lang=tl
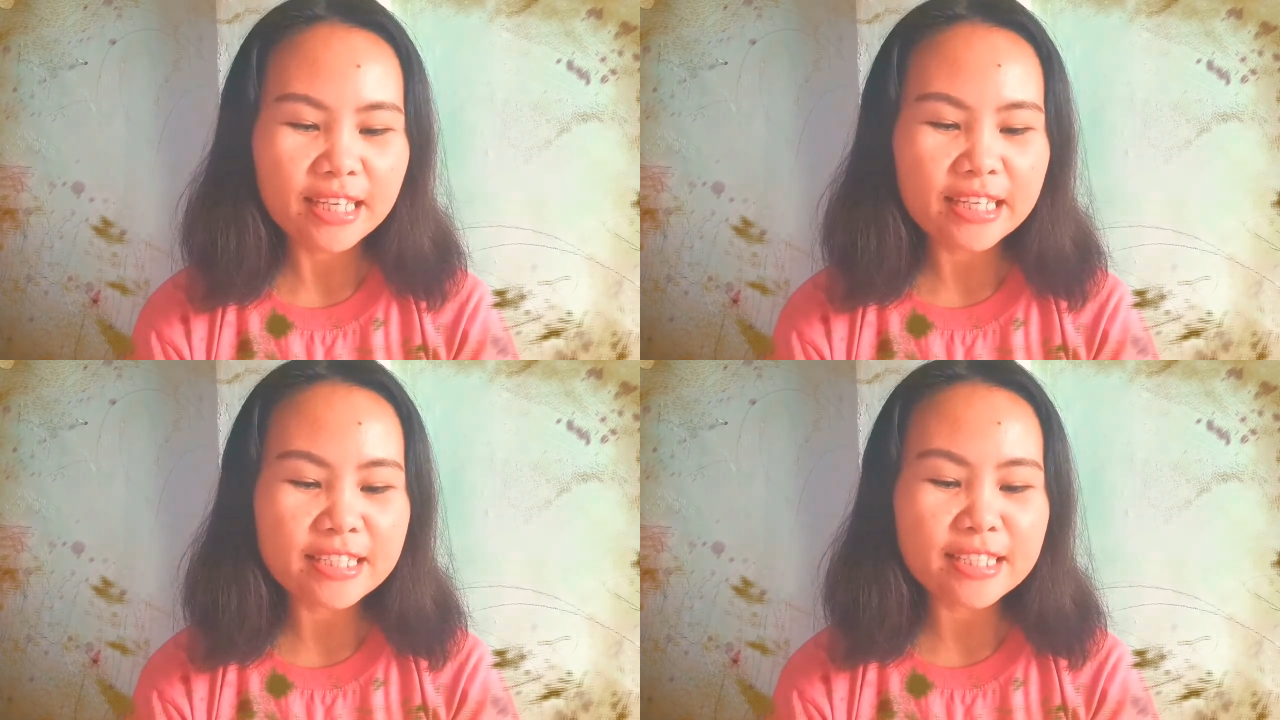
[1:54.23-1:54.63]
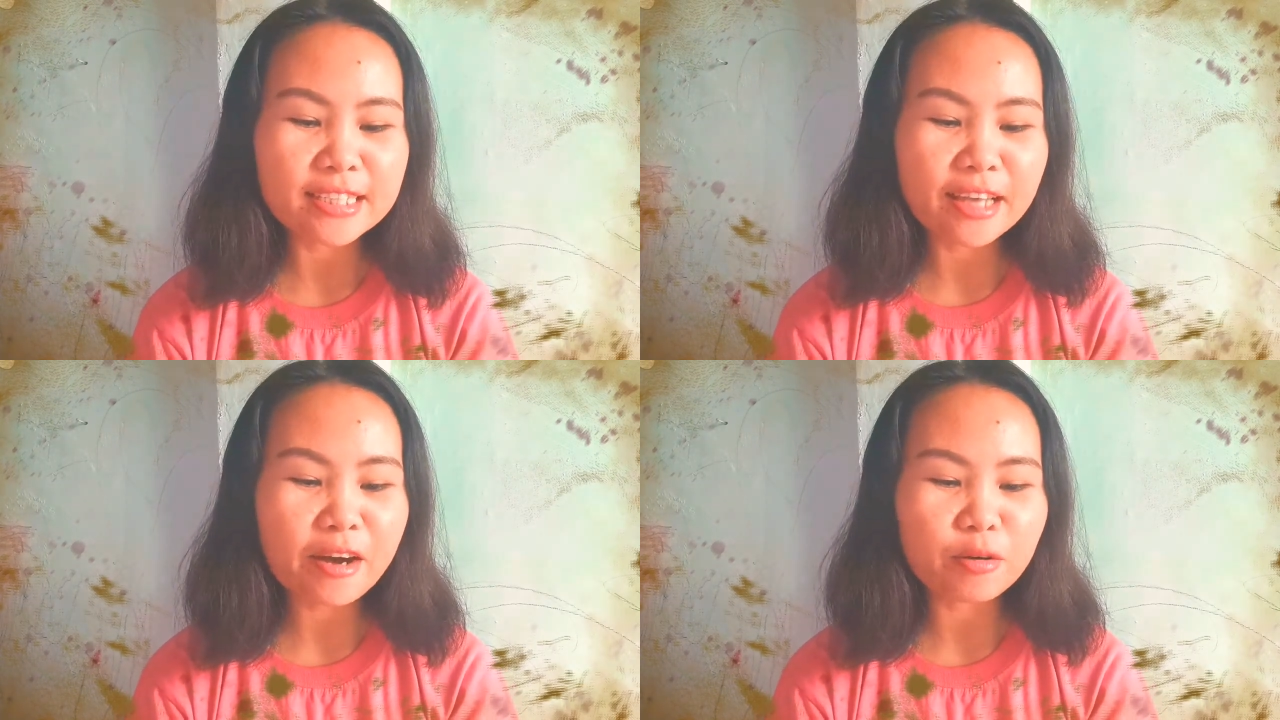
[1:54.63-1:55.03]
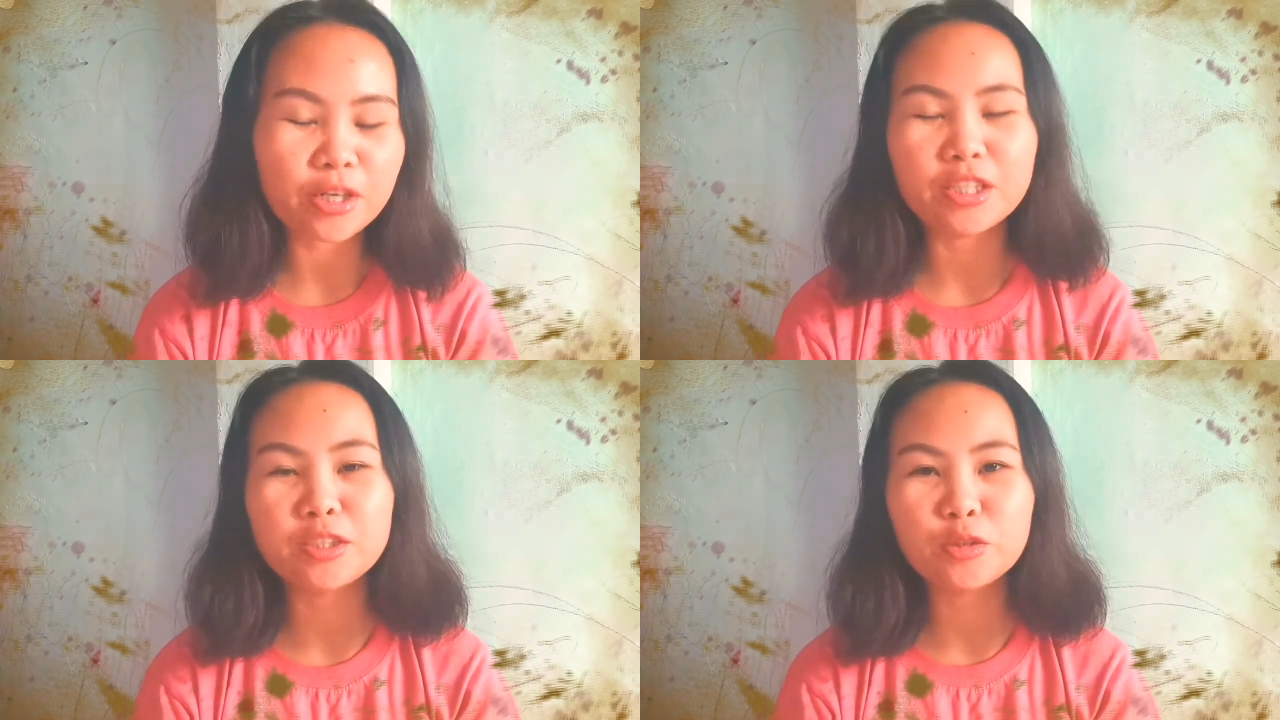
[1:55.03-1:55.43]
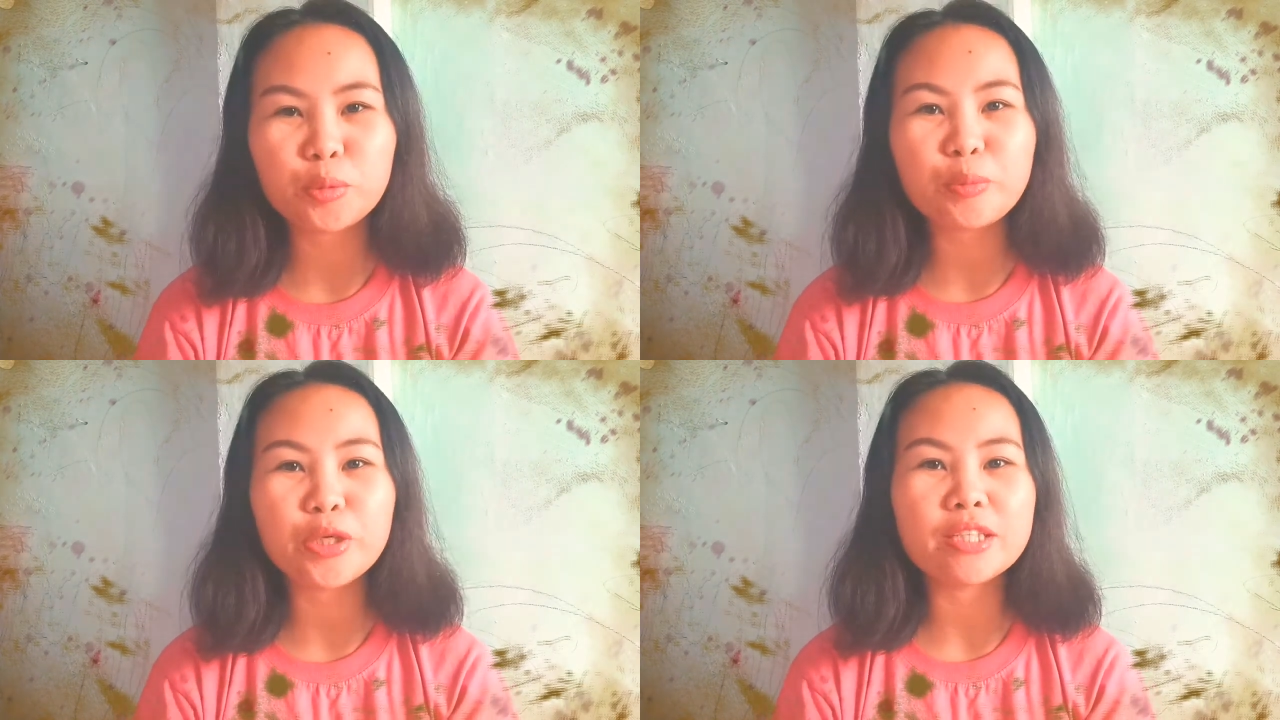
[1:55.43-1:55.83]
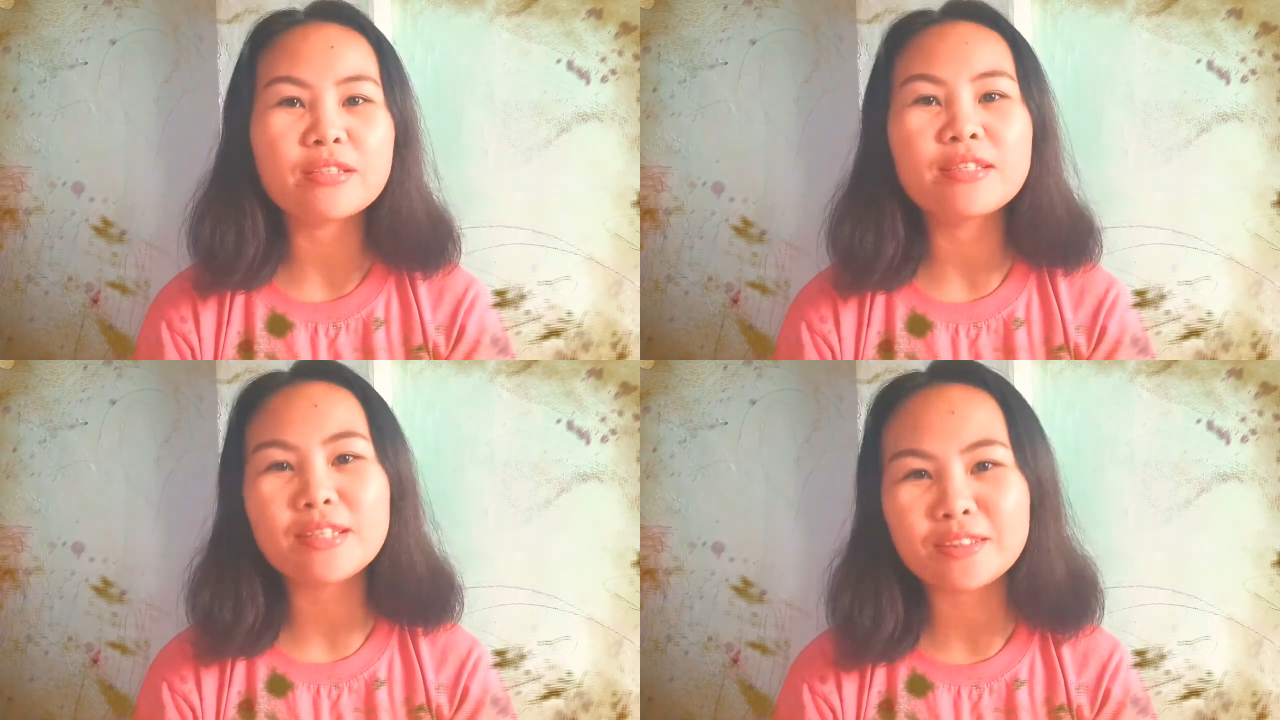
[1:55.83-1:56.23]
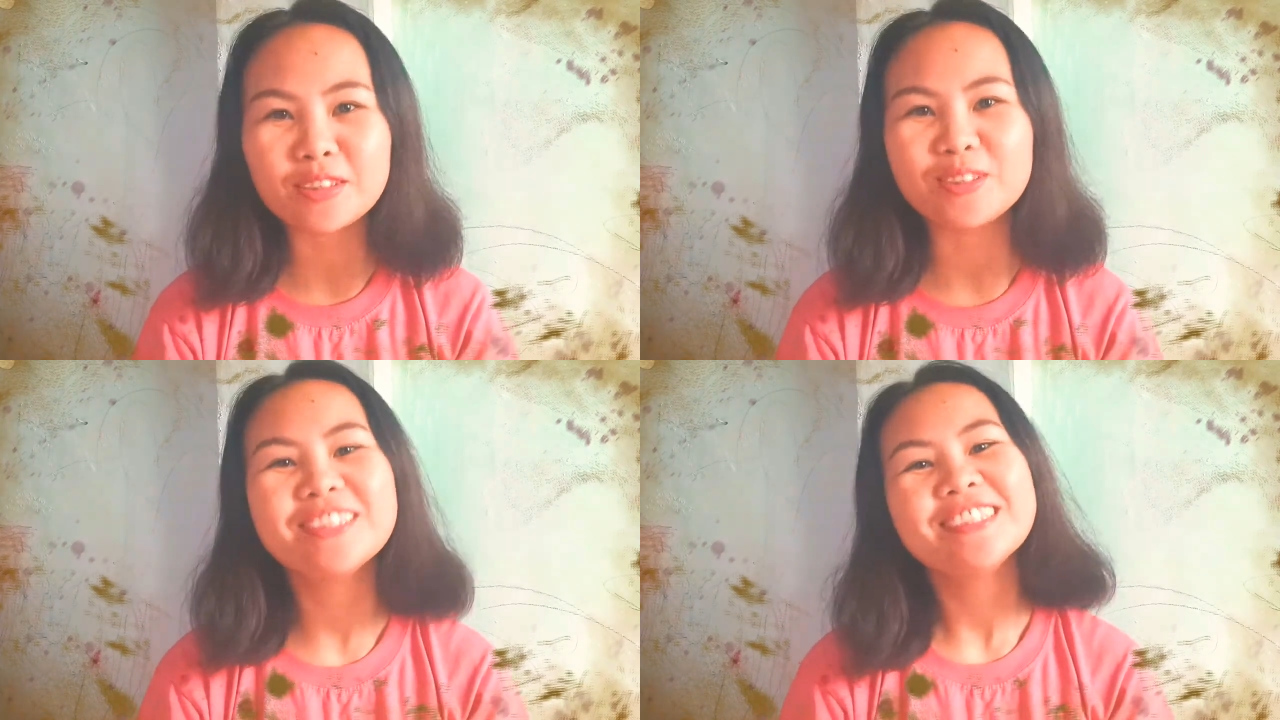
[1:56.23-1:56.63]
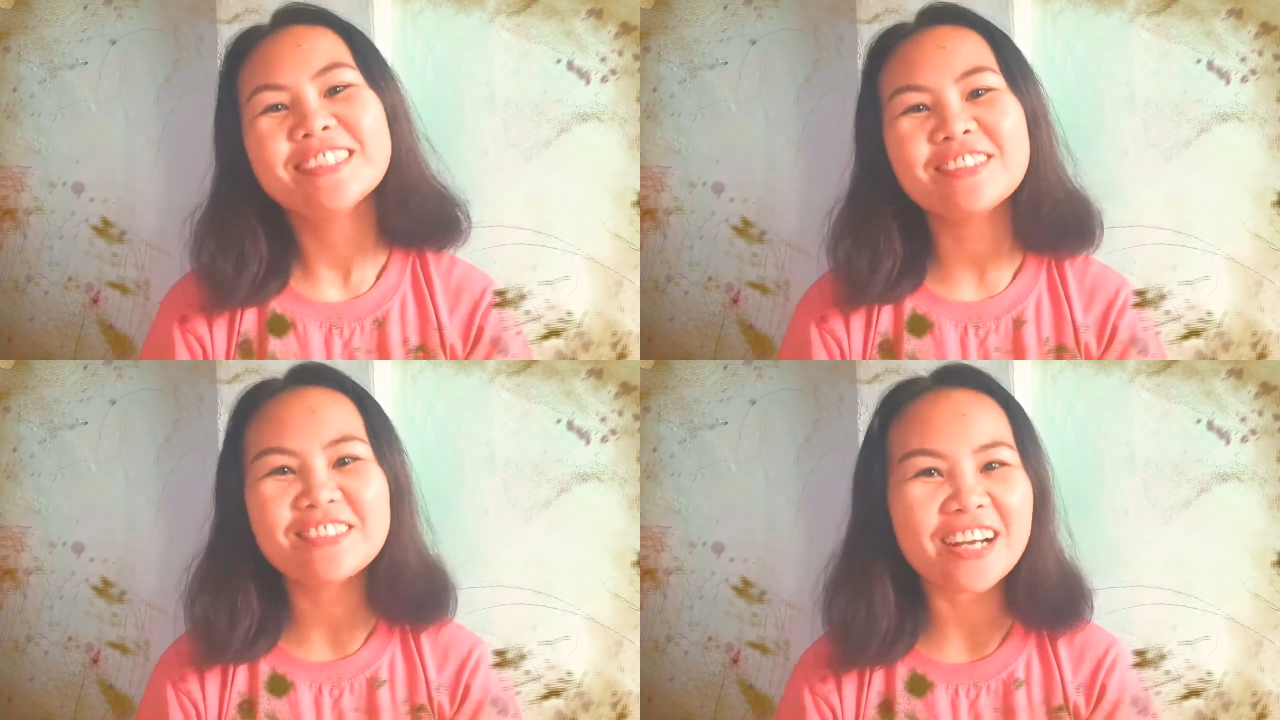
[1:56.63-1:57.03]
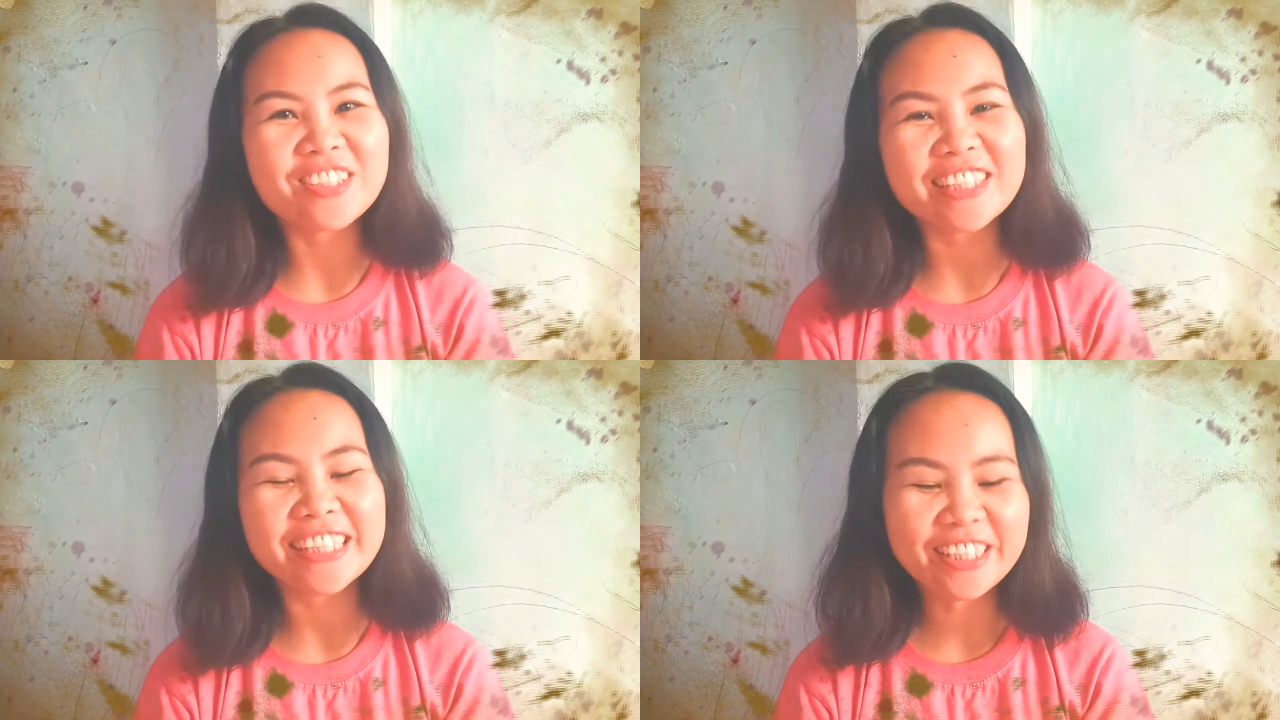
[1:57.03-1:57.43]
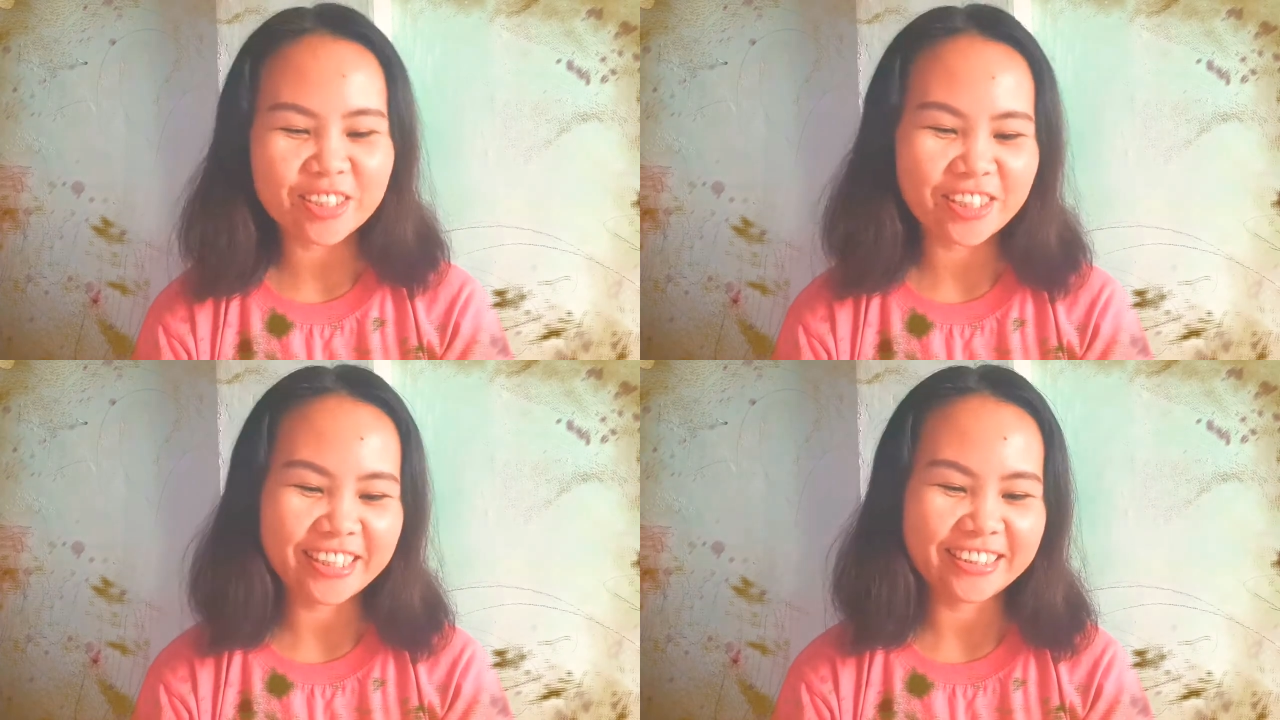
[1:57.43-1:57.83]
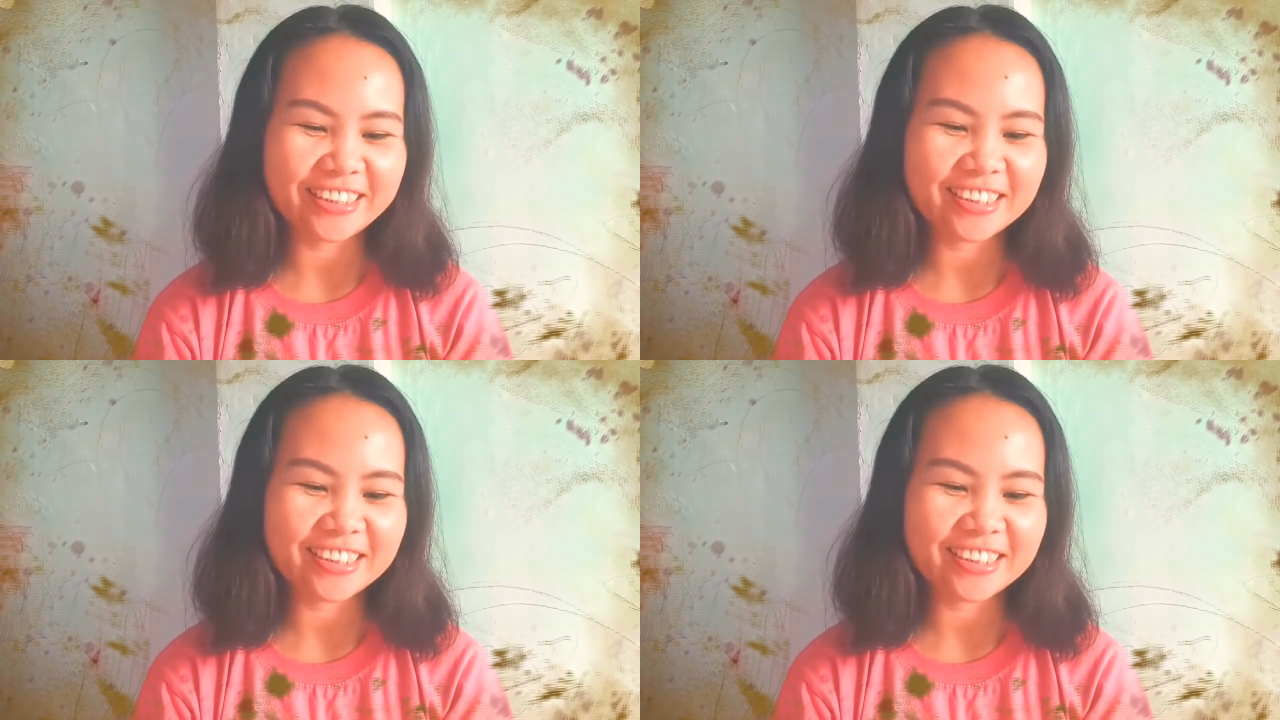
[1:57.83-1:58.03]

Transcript: is si Terror 2.0. Congratulations!